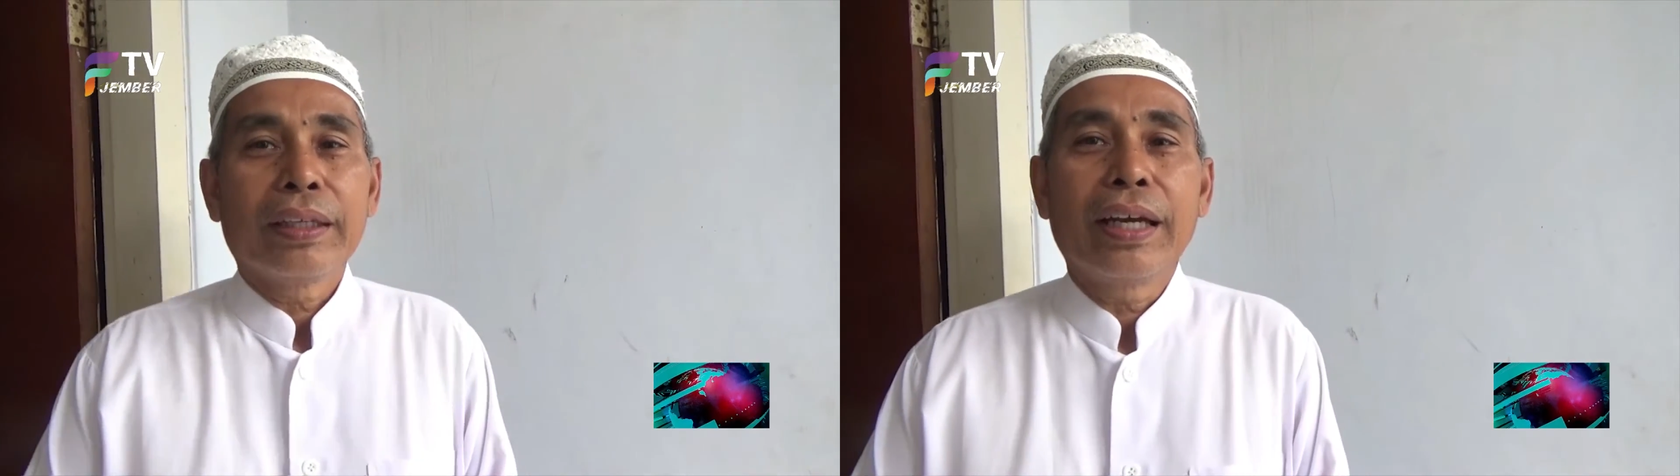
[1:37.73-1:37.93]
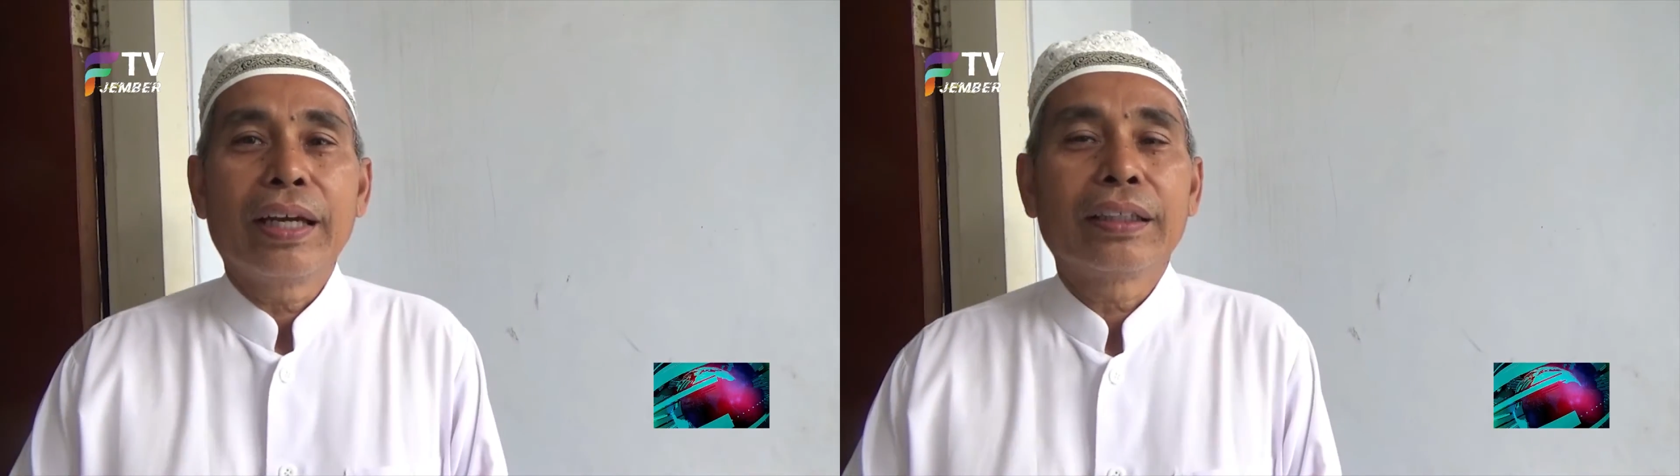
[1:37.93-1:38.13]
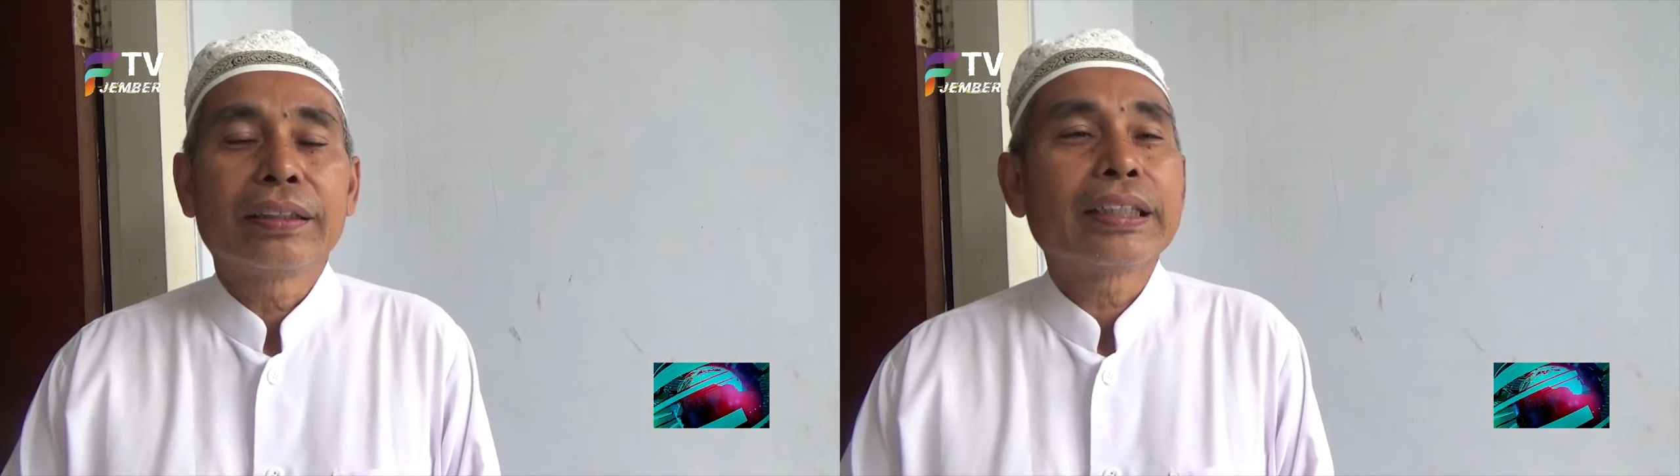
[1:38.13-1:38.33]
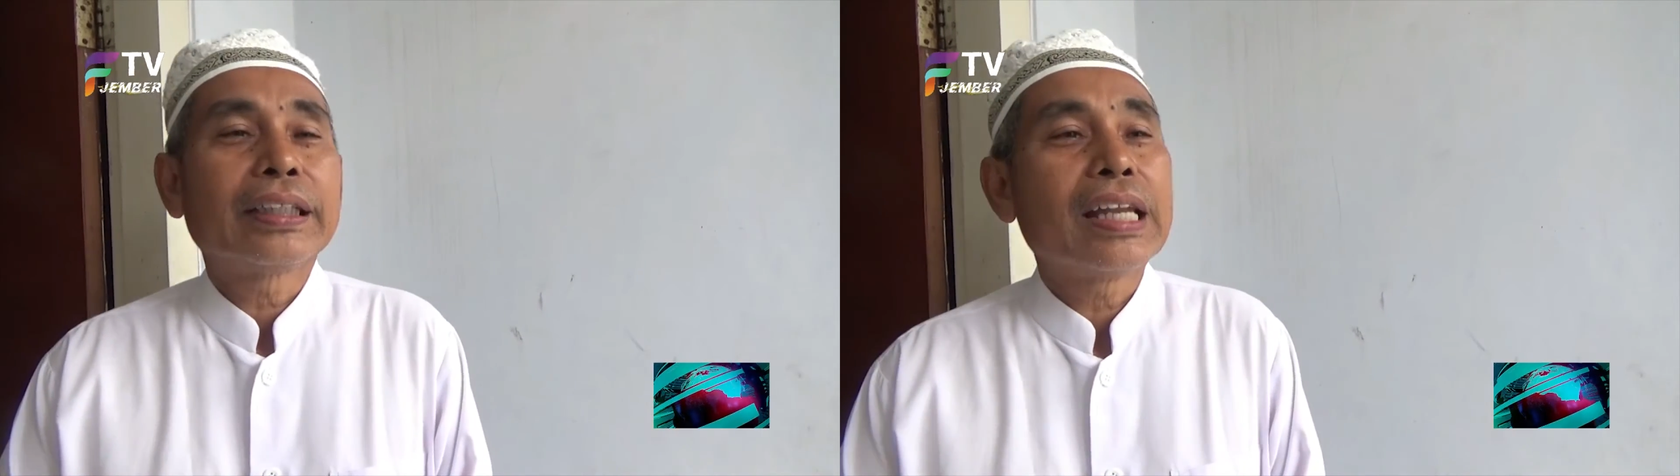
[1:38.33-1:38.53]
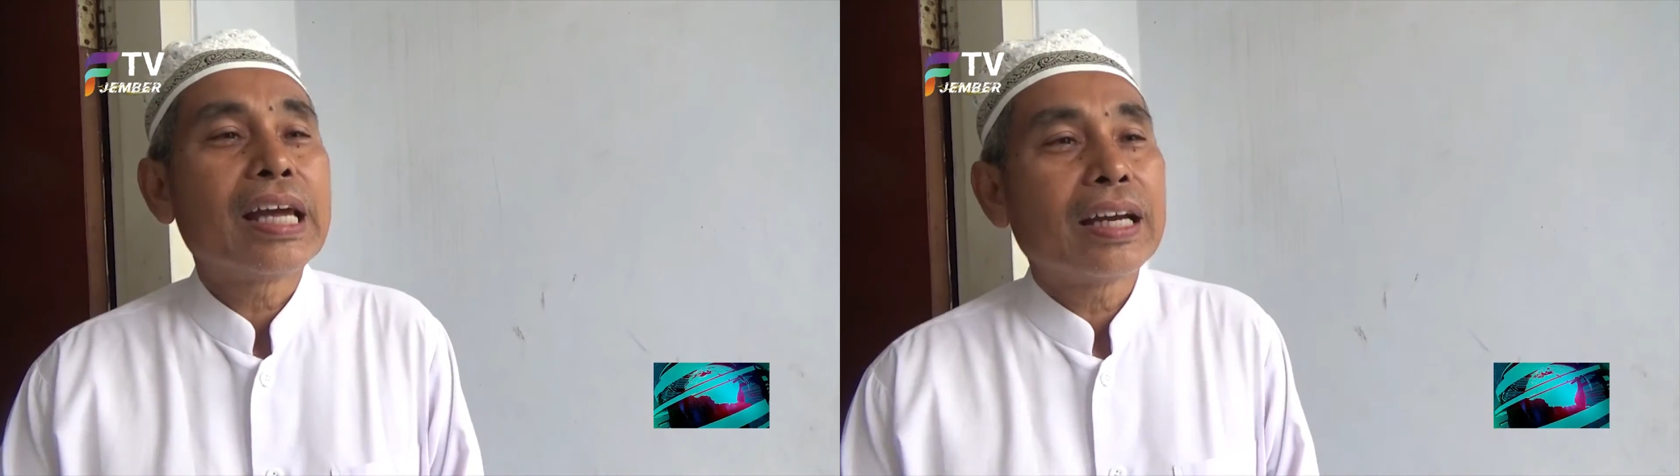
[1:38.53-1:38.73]
yang
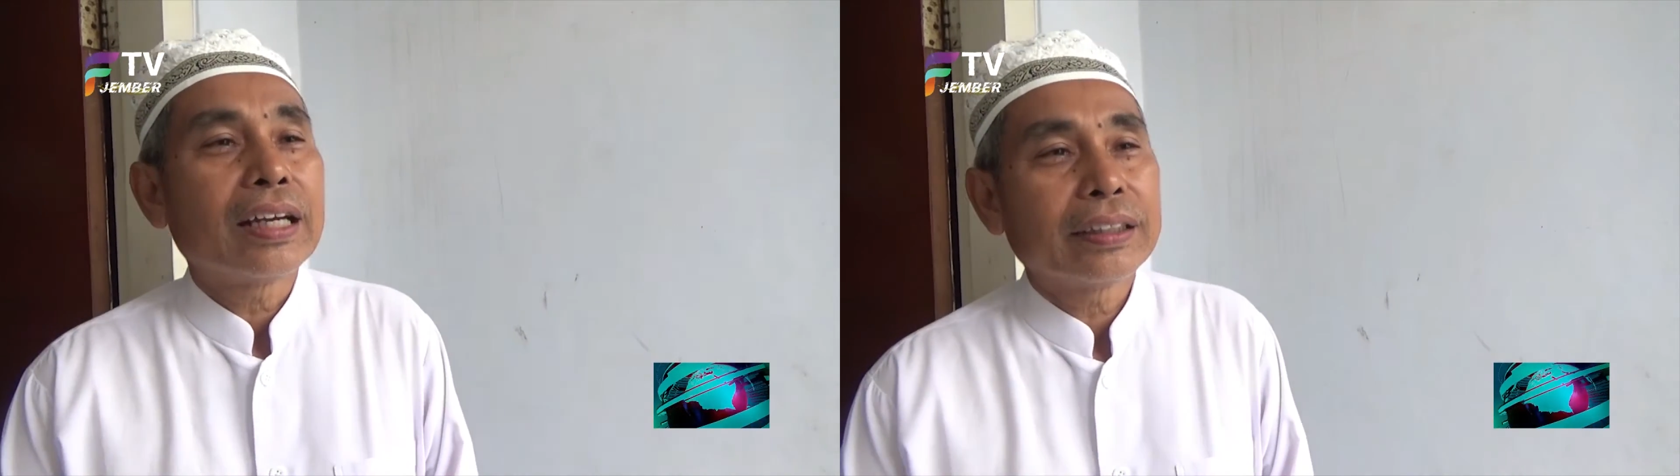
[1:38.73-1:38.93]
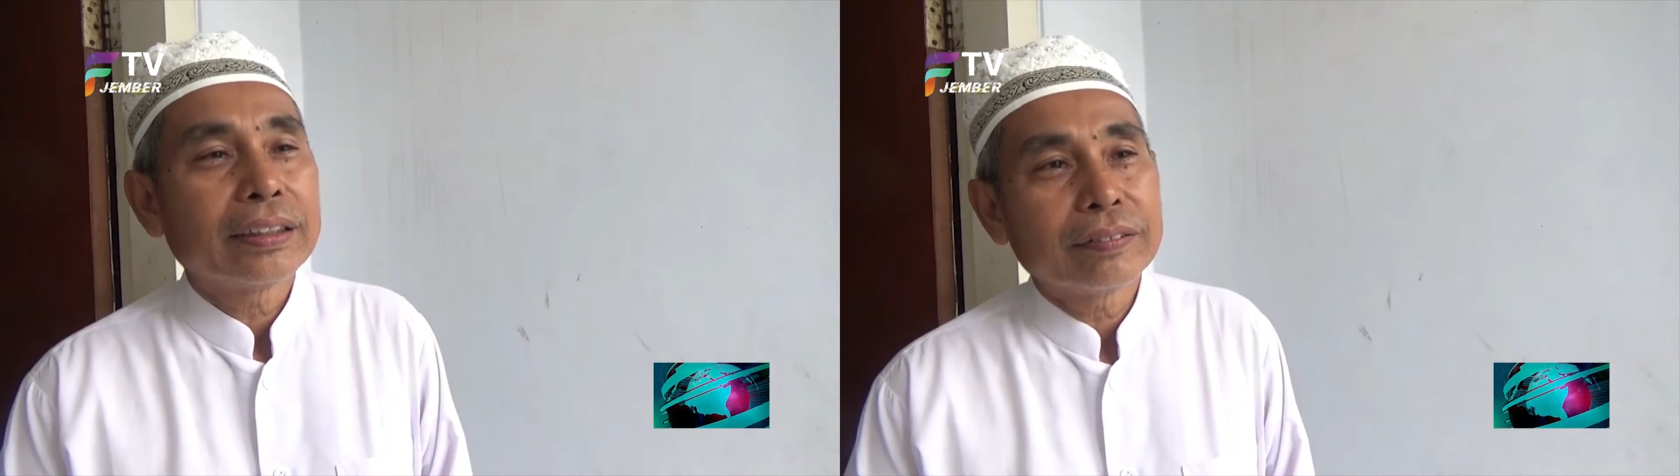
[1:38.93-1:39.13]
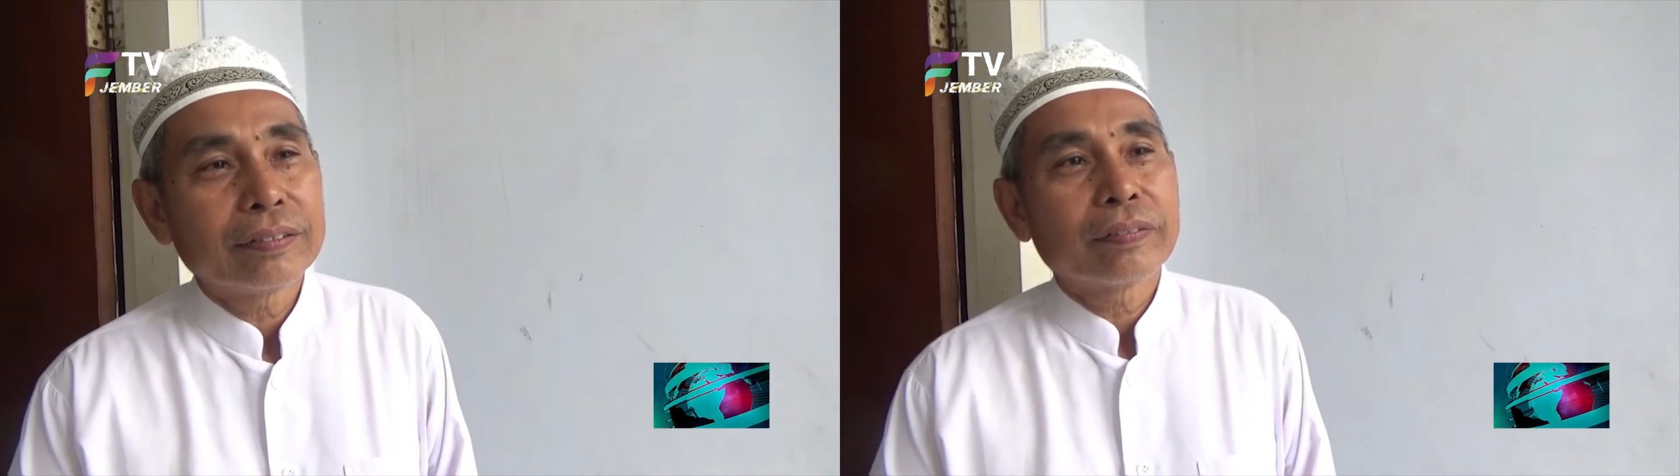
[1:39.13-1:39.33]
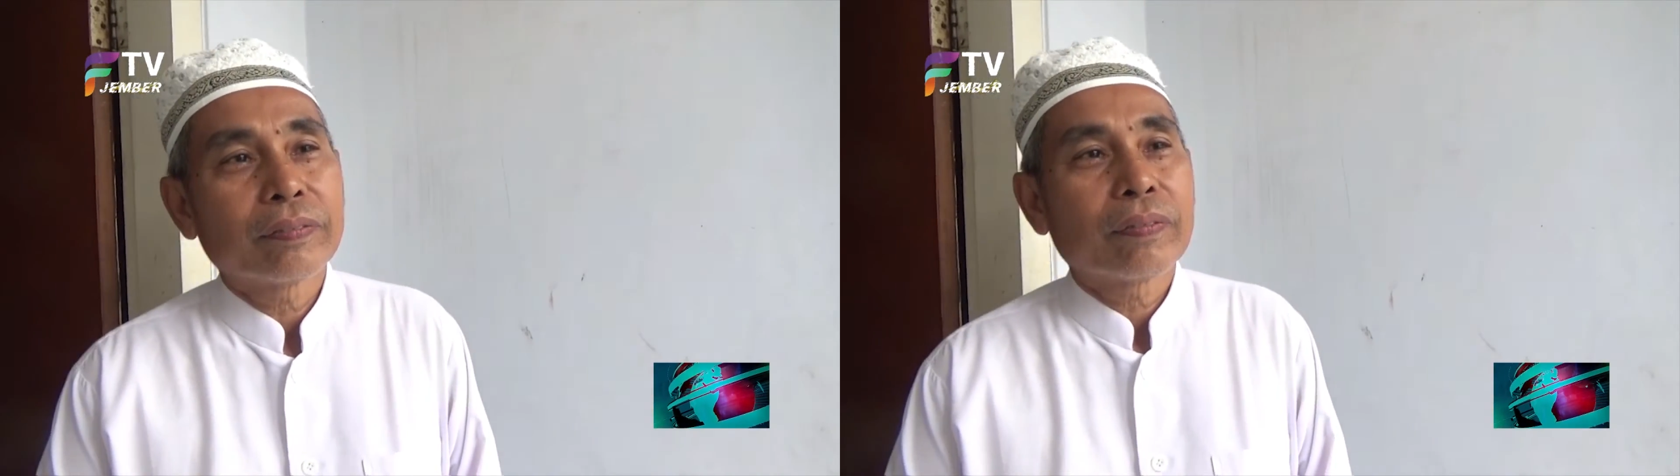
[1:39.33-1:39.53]
tergenang gitu.